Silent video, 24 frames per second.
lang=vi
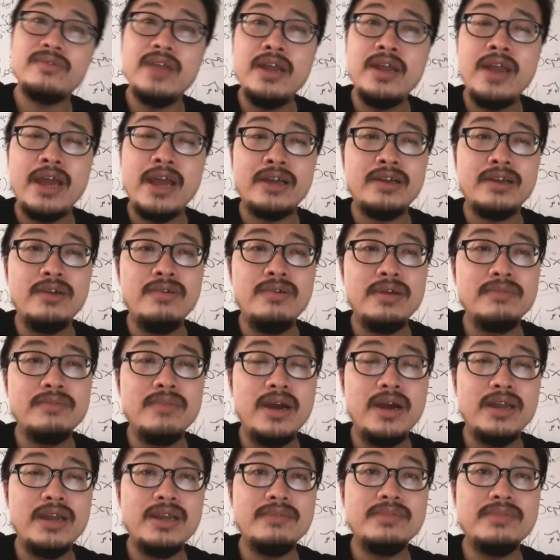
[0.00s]
để đạt cấu hình
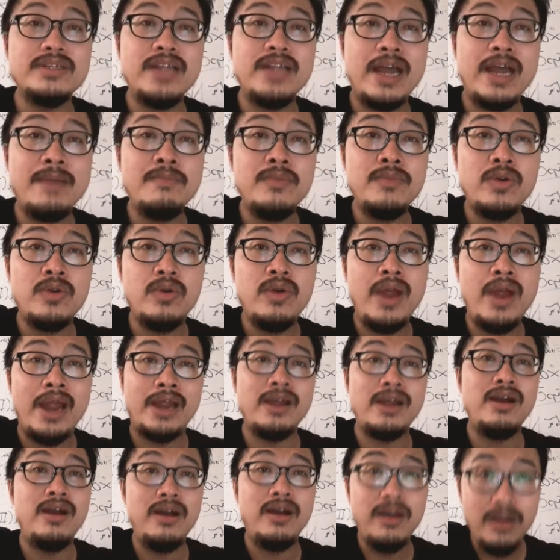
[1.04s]
bền là 18 của
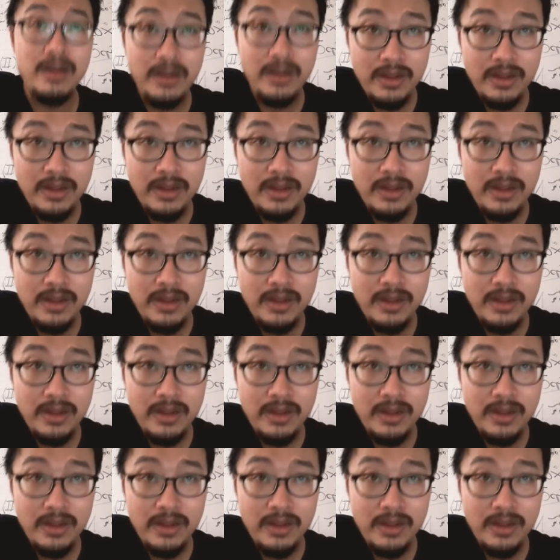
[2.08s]
argon